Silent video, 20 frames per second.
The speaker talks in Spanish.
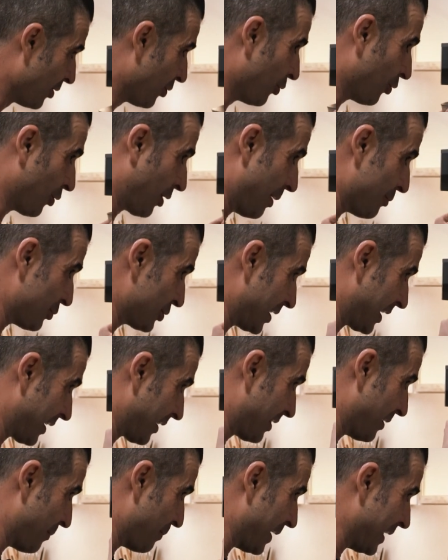Colocamos el
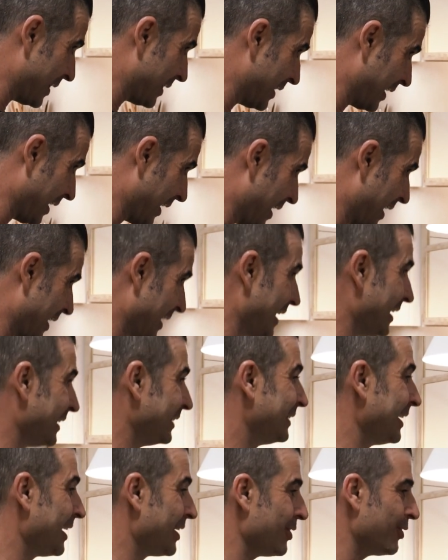recipiente en el
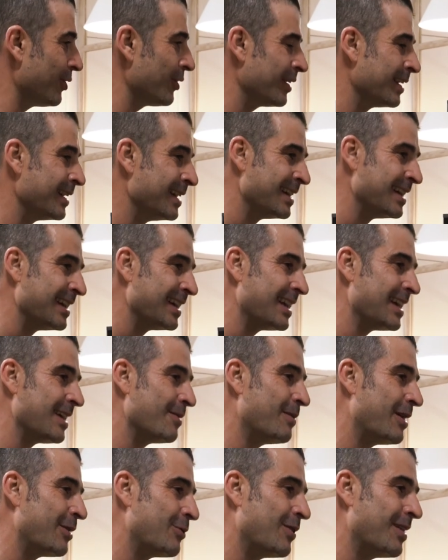interior y
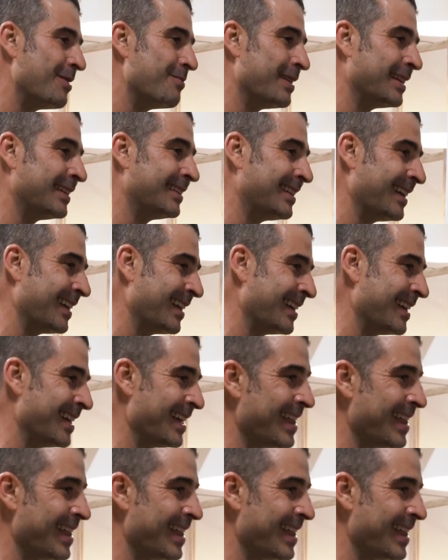manualmente